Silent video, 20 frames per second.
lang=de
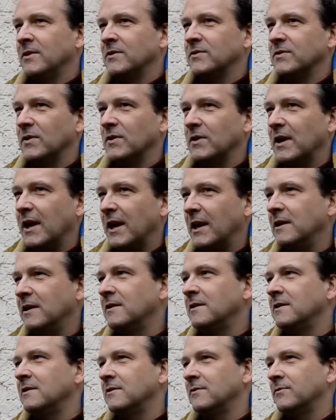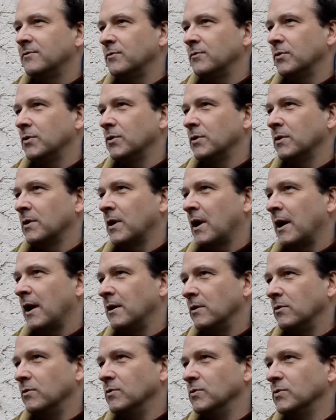sondern endlich für
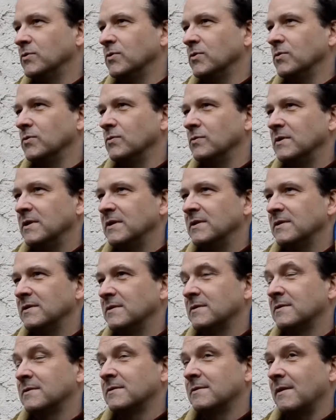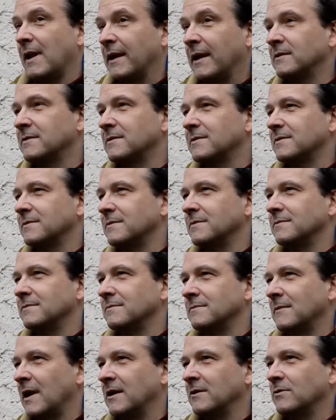eine Lösung dieses
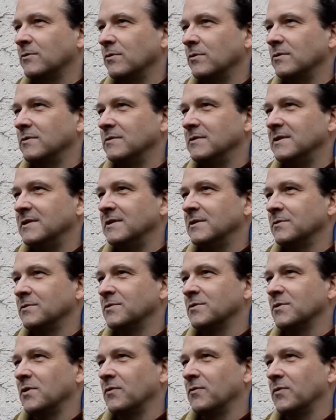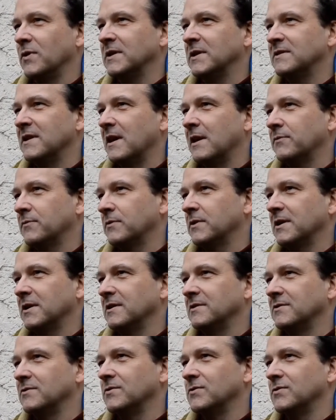längsten Entkolonisierungskonflikts Afrikas zu